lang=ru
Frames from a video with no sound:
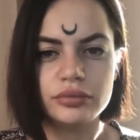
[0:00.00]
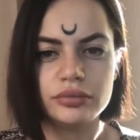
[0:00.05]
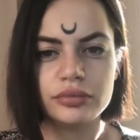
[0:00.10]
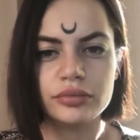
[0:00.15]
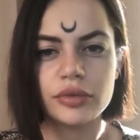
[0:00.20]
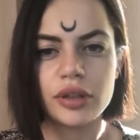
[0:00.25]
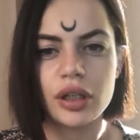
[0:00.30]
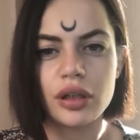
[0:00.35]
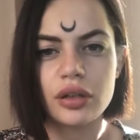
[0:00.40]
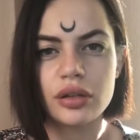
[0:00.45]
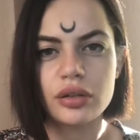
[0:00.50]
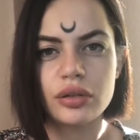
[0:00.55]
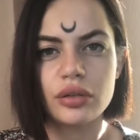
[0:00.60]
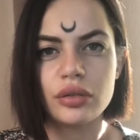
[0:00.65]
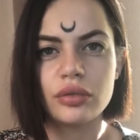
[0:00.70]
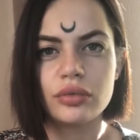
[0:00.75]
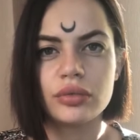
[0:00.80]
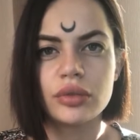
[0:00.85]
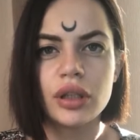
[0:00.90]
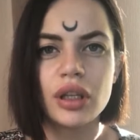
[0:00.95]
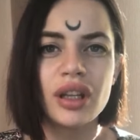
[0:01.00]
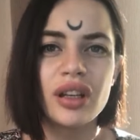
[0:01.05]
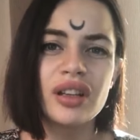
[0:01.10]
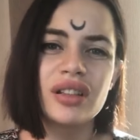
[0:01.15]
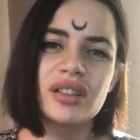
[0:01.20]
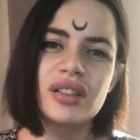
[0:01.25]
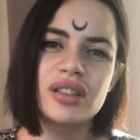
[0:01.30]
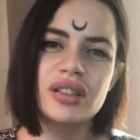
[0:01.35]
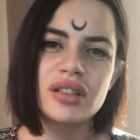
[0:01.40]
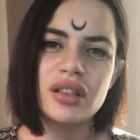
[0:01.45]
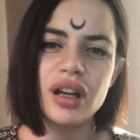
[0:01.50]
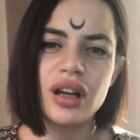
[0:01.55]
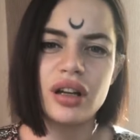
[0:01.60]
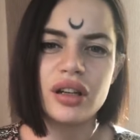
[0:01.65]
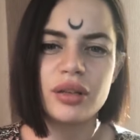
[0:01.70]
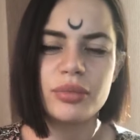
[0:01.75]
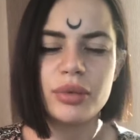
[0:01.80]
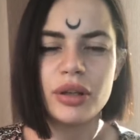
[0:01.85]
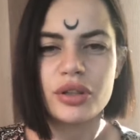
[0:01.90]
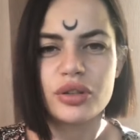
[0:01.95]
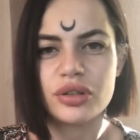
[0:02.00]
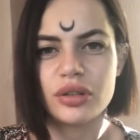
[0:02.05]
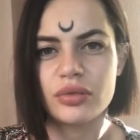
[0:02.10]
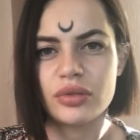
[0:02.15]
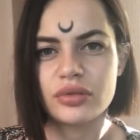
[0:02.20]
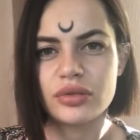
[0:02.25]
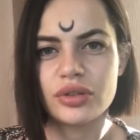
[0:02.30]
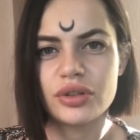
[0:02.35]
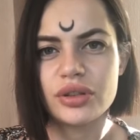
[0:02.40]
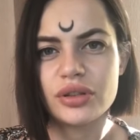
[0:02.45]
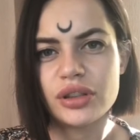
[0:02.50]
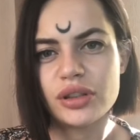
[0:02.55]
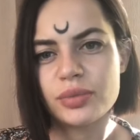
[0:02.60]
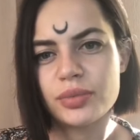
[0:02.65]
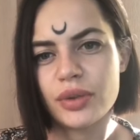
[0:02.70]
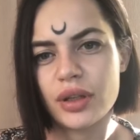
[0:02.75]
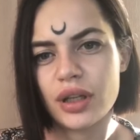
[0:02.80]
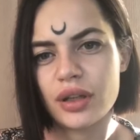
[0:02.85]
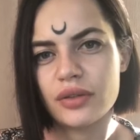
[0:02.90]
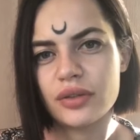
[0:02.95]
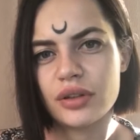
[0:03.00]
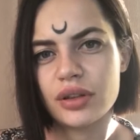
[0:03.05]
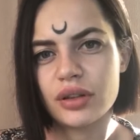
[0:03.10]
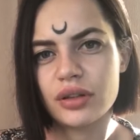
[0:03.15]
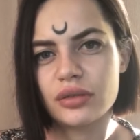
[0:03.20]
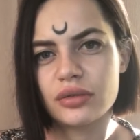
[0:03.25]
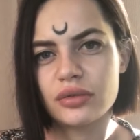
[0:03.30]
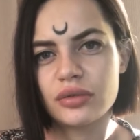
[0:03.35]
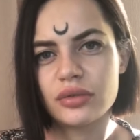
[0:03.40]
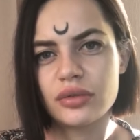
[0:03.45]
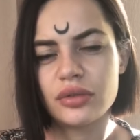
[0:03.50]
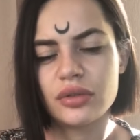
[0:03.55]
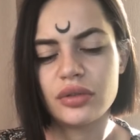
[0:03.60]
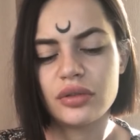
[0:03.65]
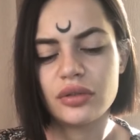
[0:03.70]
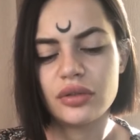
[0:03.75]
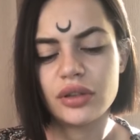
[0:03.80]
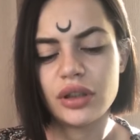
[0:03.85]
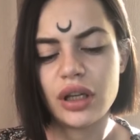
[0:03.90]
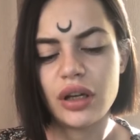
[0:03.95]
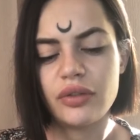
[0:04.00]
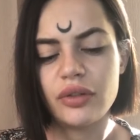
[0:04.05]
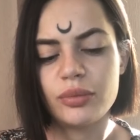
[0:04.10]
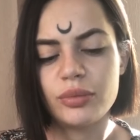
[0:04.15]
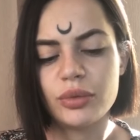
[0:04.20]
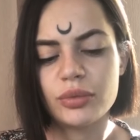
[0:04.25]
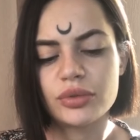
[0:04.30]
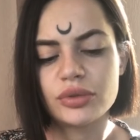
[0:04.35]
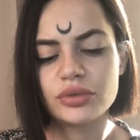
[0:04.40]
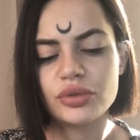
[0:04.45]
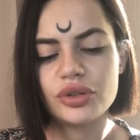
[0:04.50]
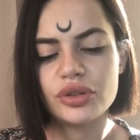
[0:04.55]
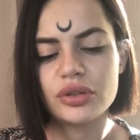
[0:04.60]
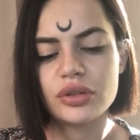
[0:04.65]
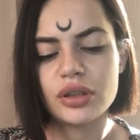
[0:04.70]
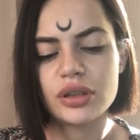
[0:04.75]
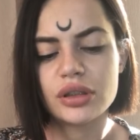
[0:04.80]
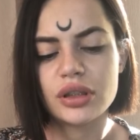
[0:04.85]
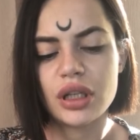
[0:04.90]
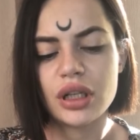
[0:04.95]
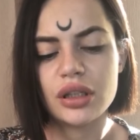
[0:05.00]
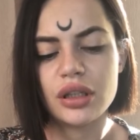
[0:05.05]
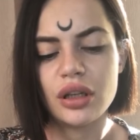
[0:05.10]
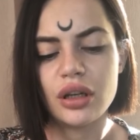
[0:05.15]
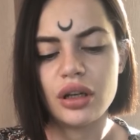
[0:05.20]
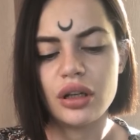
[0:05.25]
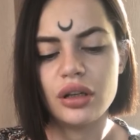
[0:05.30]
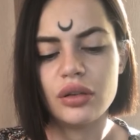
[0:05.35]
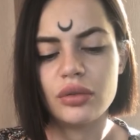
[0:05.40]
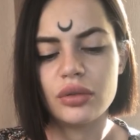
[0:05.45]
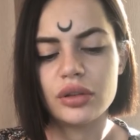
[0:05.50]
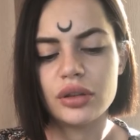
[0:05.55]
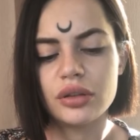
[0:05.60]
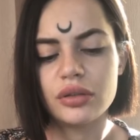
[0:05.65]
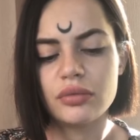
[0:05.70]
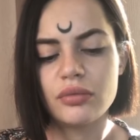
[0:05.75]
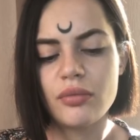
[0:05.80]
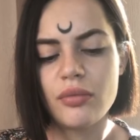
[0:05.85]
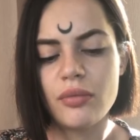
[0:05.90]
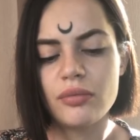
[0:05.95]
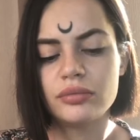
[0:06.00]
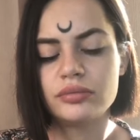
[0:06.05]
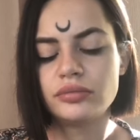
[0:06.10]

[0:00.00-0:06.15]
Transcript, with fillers: к окну. Не знаю, ребят, что там случилось, правда. Но я в любом случае на стороне Алены.